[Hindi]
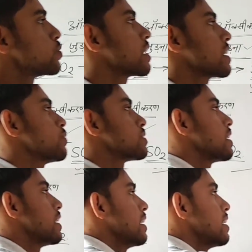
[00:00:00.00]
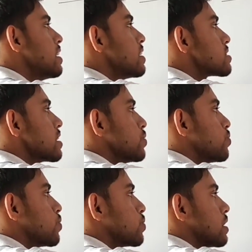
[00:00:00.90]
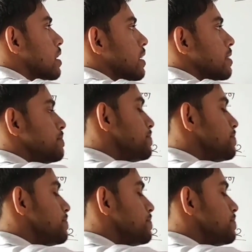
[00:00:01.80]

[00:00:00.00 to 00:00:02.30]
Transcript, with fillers: का क्या होता है संयोग होता है